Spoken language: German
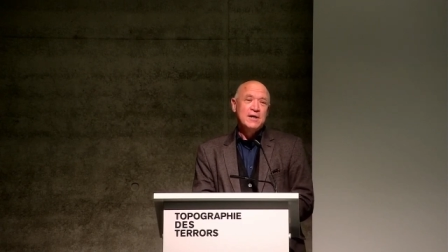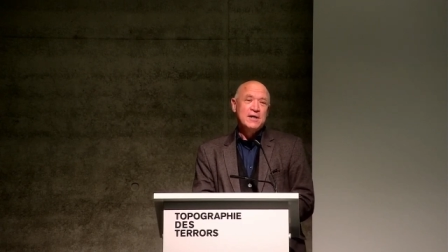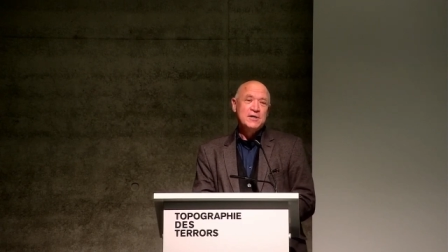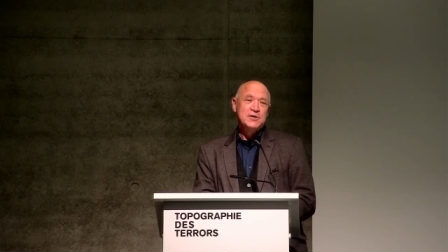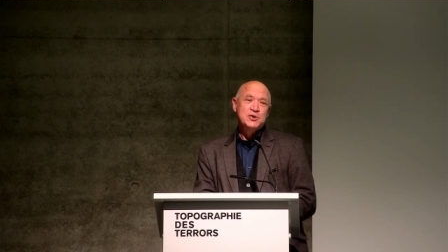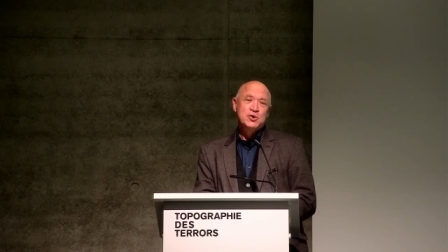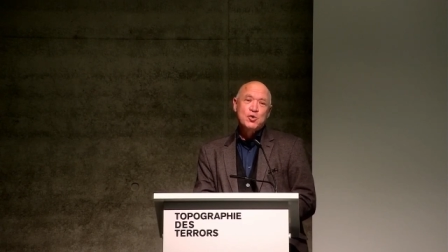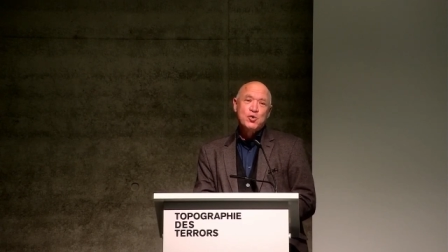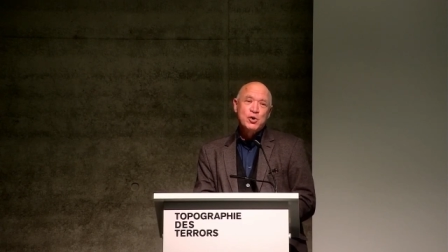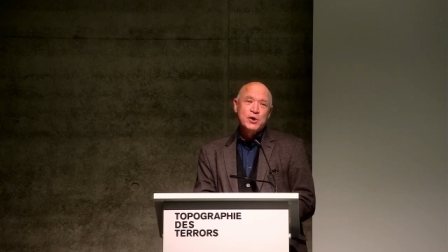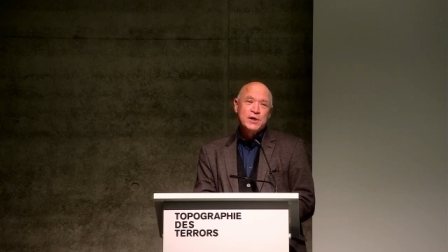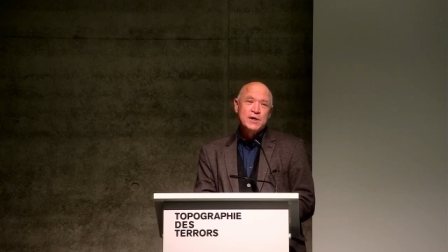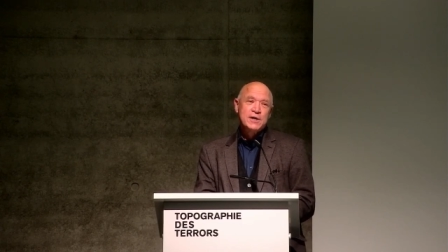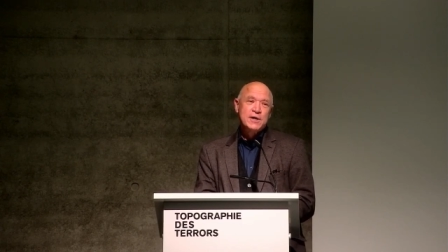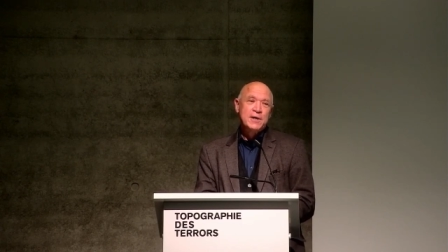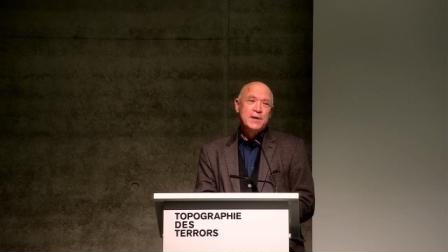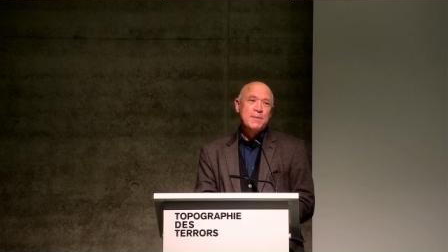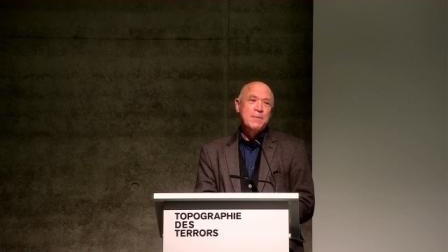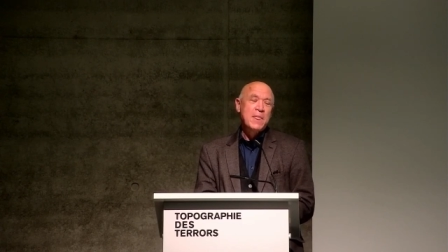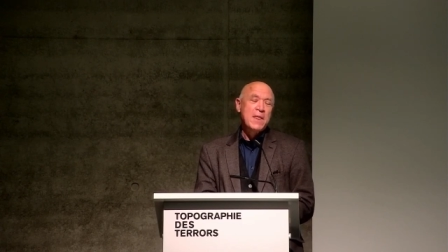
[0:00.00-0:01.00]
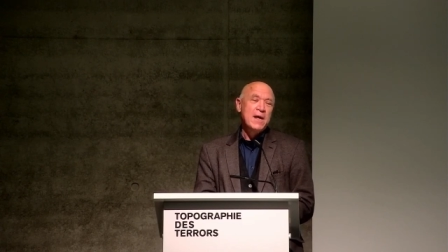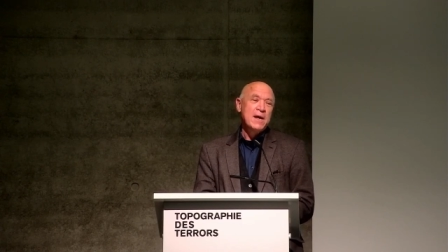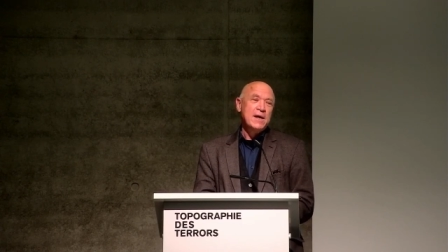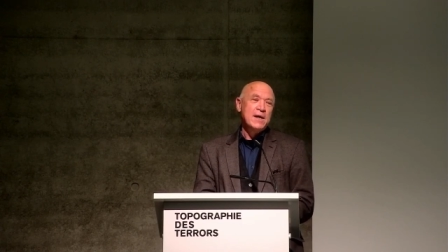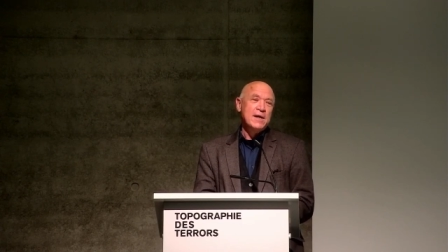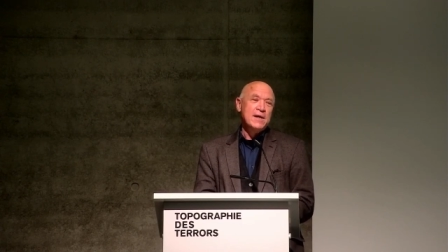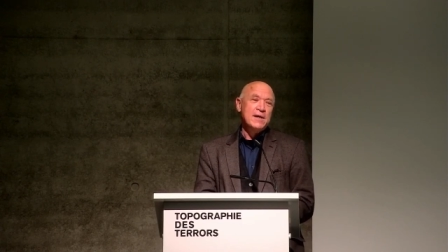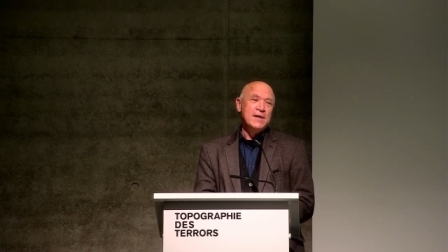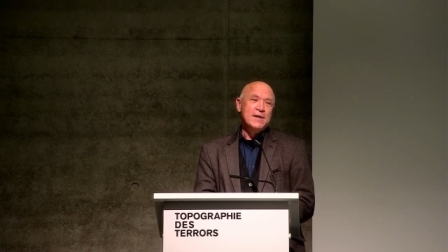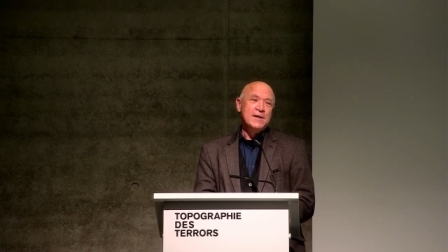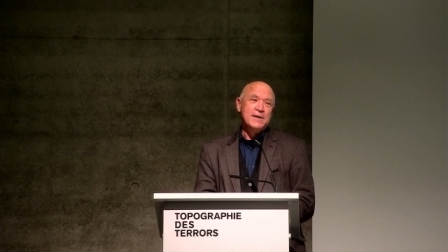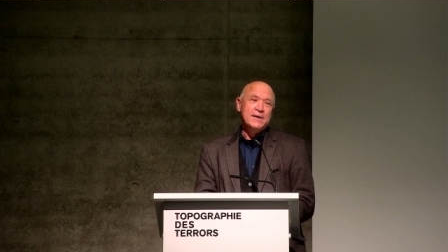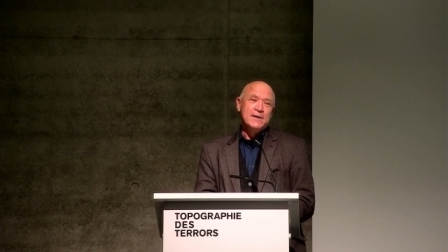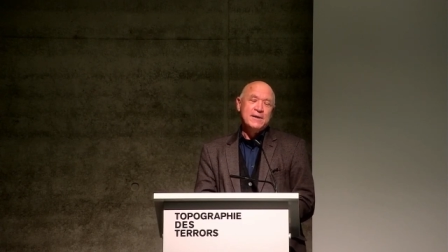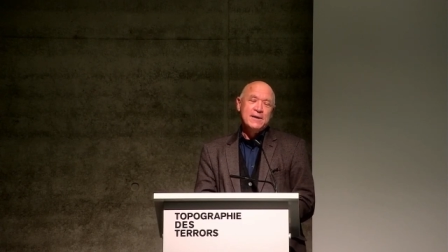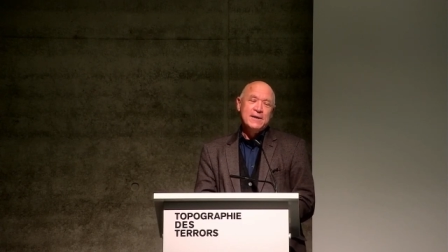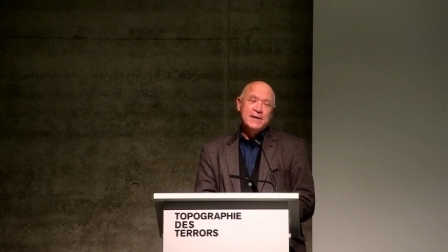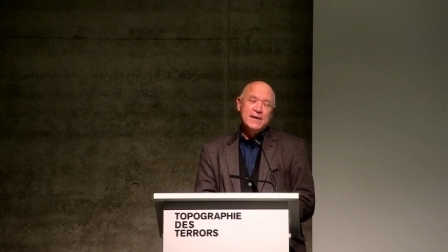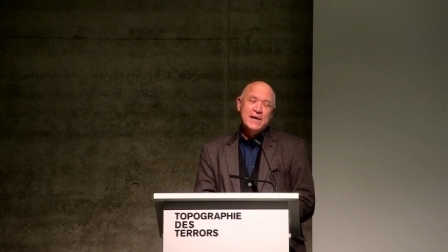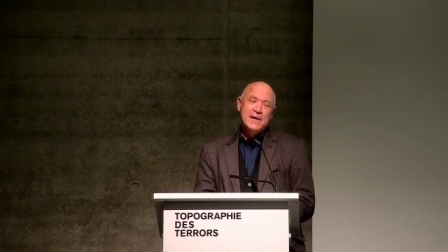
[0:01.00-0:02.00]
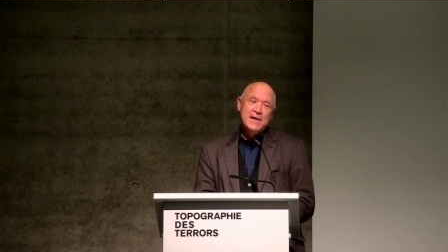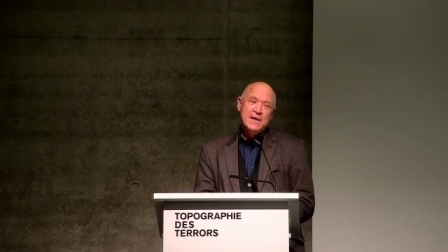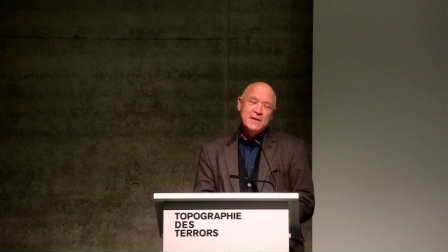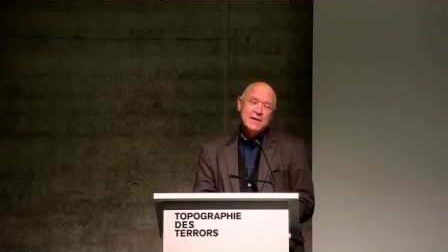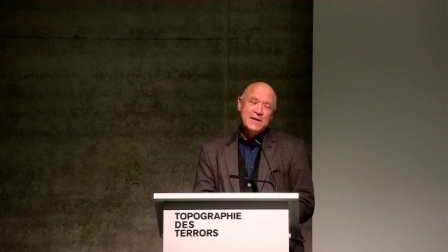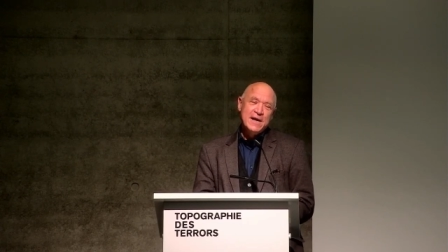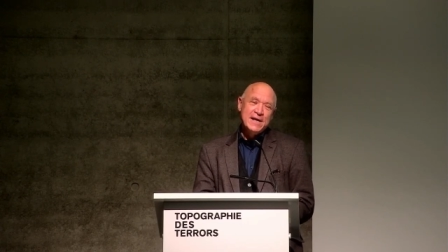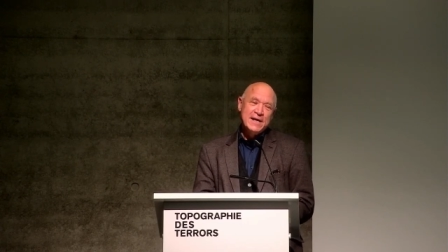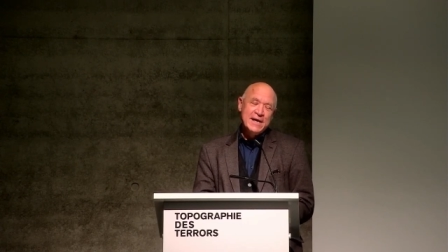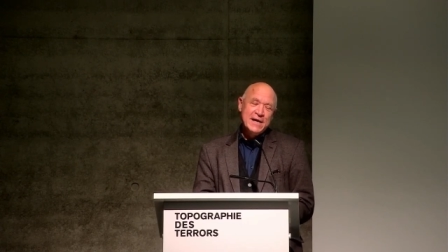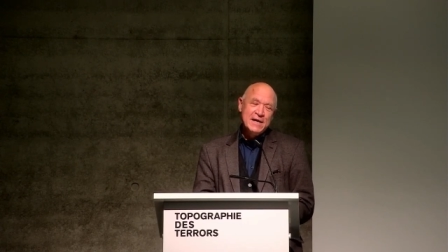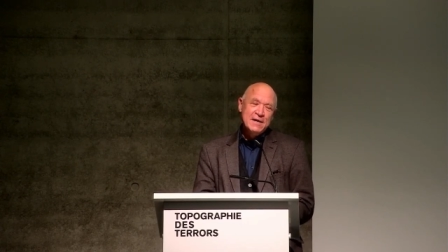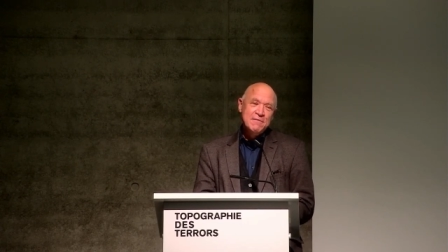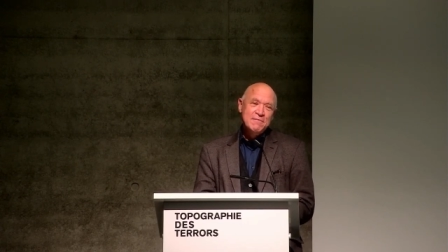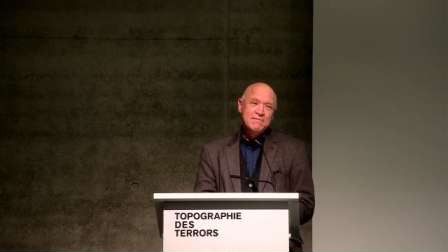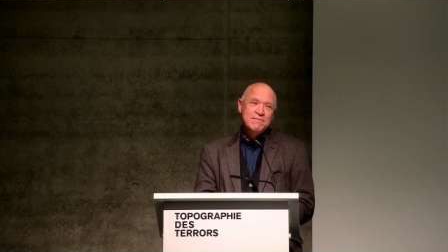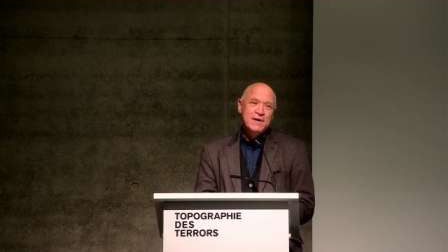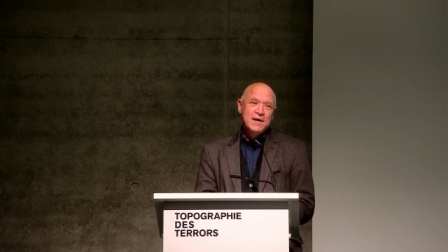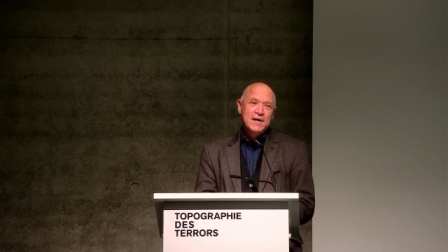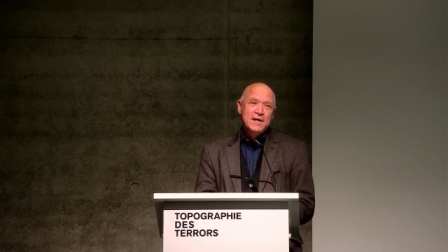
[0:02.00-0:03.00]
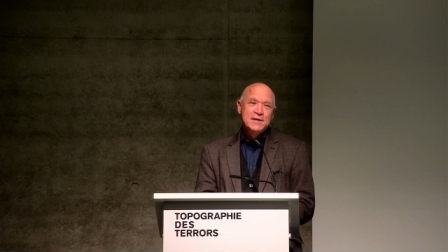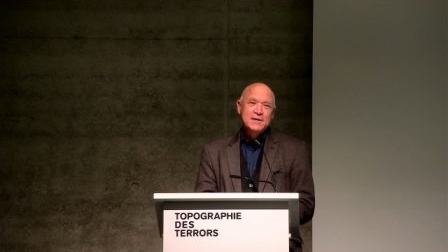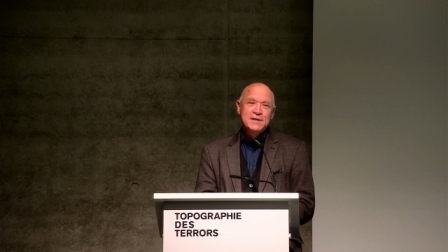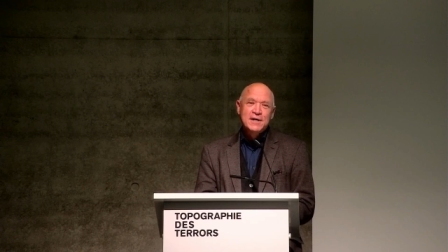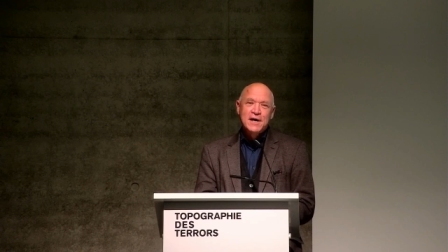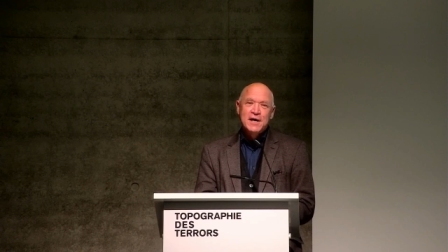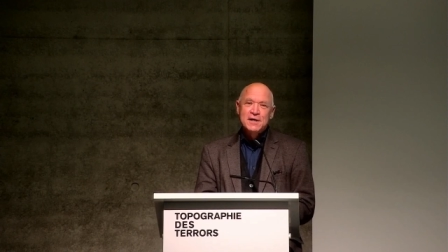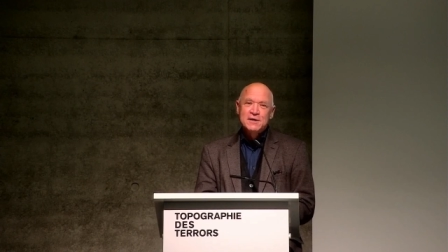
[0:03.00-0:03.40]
Historiker äh, in der Gegenwart.